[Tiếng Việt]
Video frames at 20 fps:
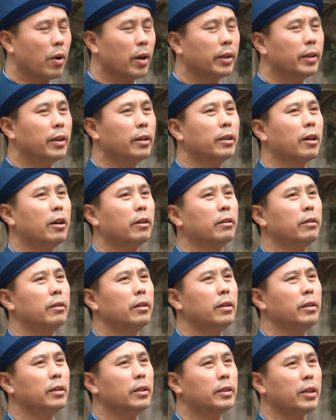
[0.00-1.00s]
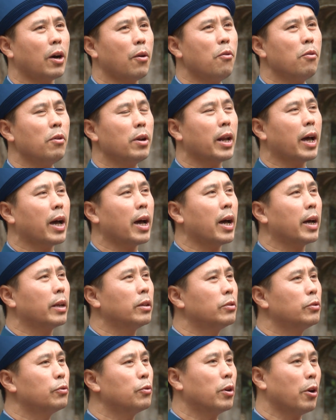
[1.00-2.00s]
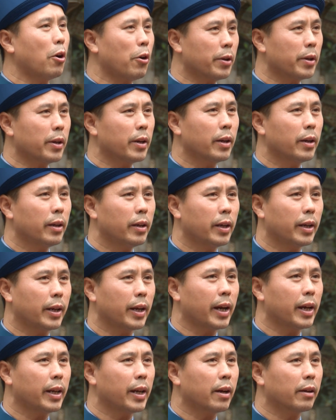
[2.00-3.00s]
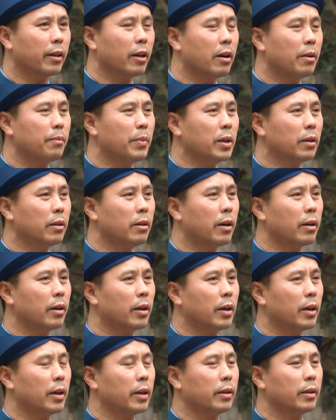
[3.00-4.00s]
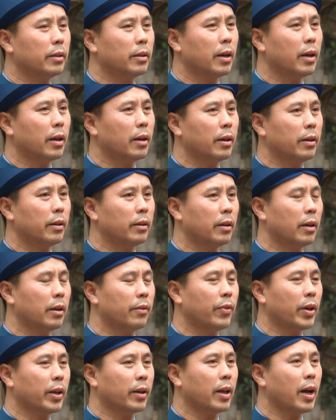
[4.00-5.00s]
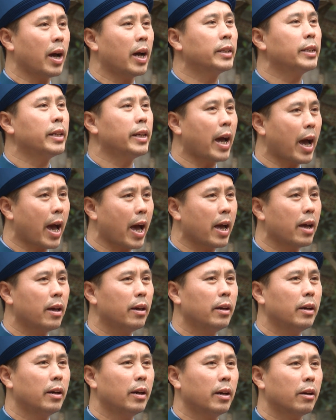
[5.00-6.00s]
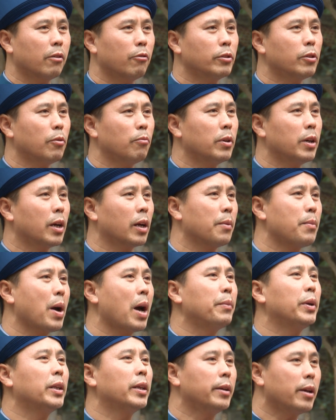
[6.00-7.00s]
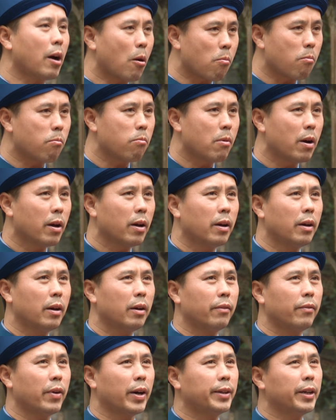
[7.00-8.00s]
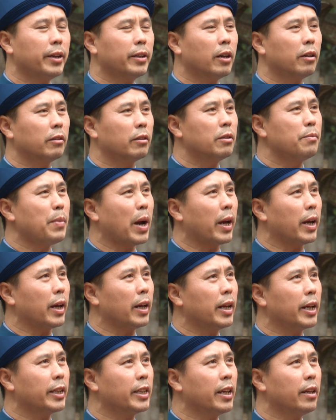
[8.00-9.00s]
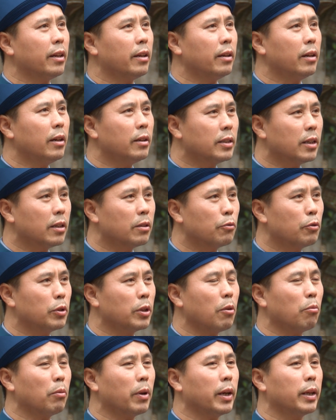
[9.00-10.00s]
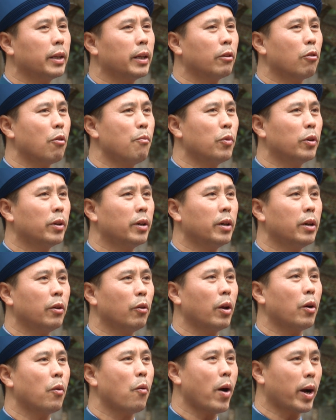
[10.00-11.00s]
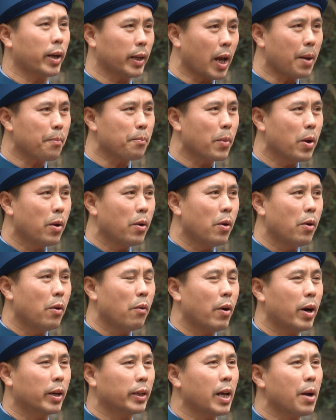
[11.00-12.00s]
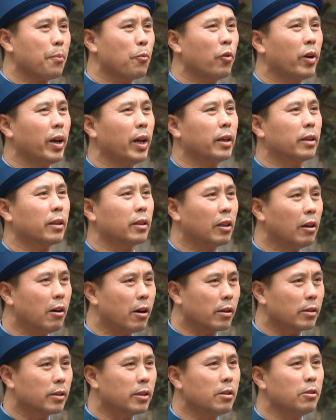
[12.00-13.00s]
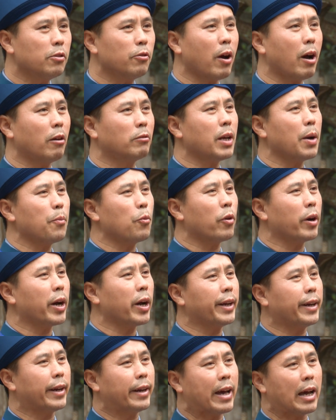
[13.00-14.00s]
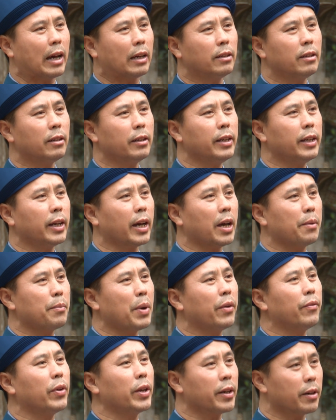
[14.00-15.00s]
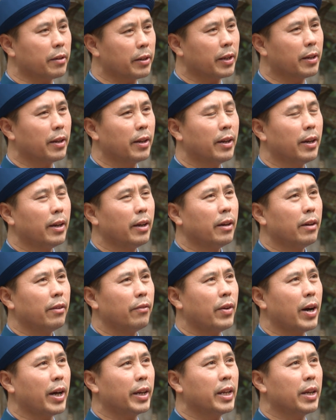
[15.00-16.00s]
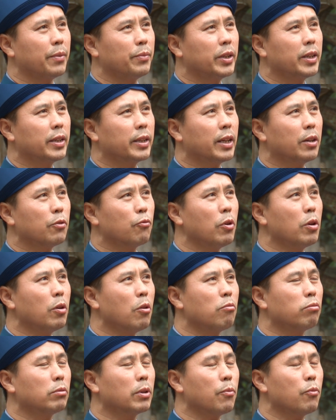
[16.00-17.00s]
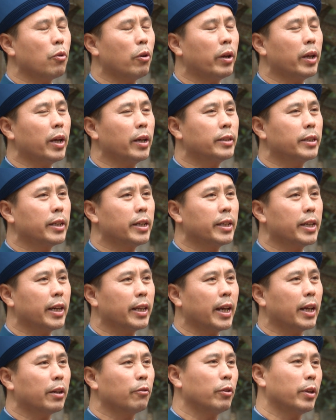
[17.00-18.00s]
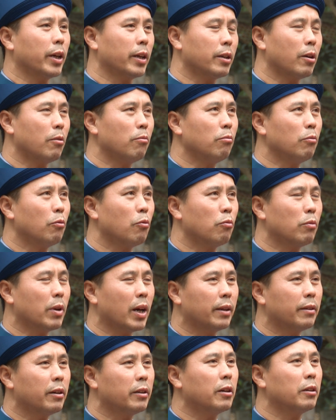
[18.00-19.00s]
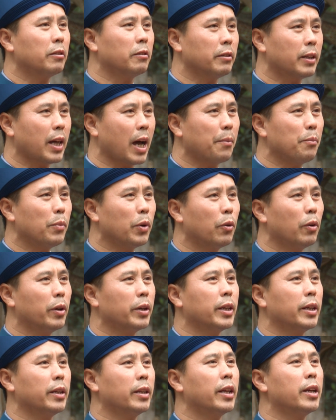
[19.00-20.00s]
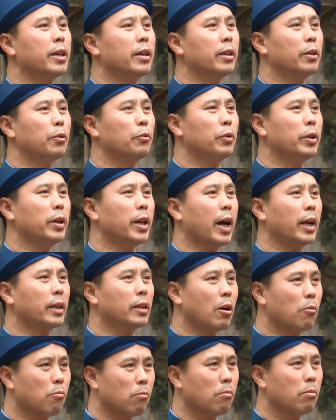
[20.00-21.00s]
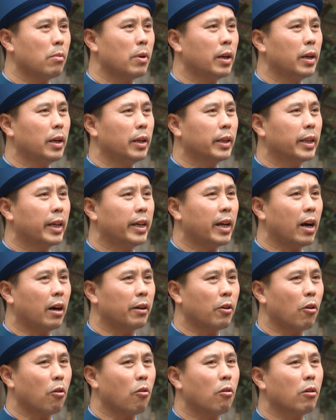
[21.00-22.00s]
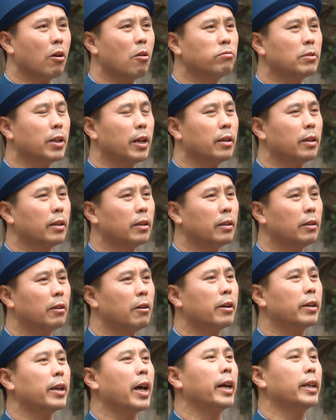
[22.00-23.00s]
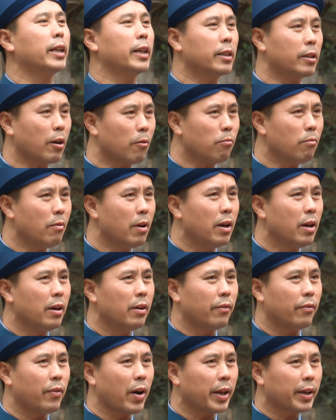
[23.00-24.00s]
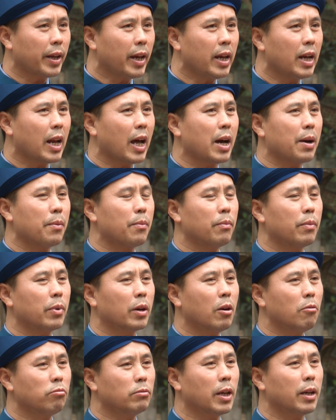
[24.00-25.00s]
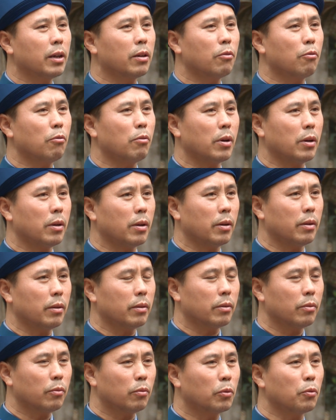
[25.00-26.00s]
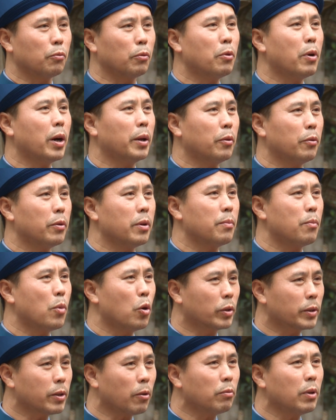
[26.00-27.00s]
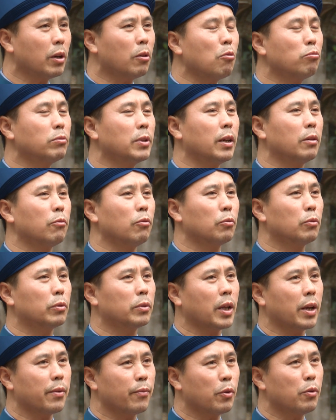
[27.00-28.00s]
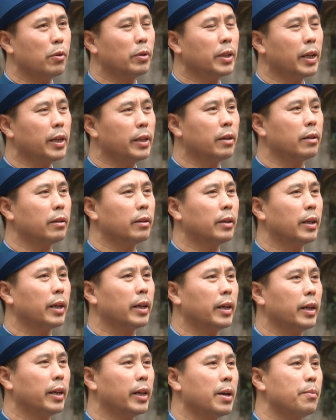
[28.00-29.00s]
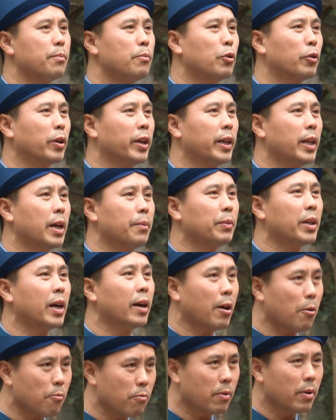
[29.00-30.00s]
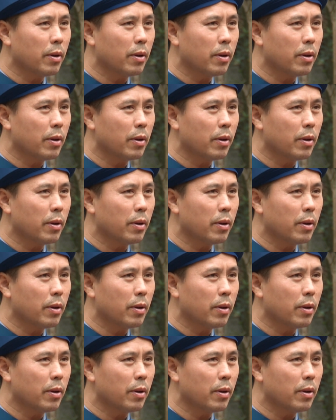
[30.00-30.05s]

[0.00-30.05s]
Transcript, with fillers: nơi thờ thứ sáu là chùa Lon hiện nay đang thờ bức tượng ờ, ờ, Phật A Di Đà có trọng lượng là 30 tấn đồng và nơi thờ thứ bảy là trên lưng chừng núi sóc này thì có một nơi gọi là hoàng giáp hoàng giáp có nghĩa là tượng trưng cho áo giáp của để lại trước khi ngài bay về trời và điểm dừng chân cuối cùng trong cõi hành trình dân gian của thánh gióng cũng là nơi thờ thứ 8 đó là trên đỉnh núi đá chồng thì ở đó có công trình tượng đài thánh gióng và đây là công trình của thủ đô Hà Nội, một trong những công trình của thành phố xây dựng để kỷ niệm 1.000 năm Thăng Long.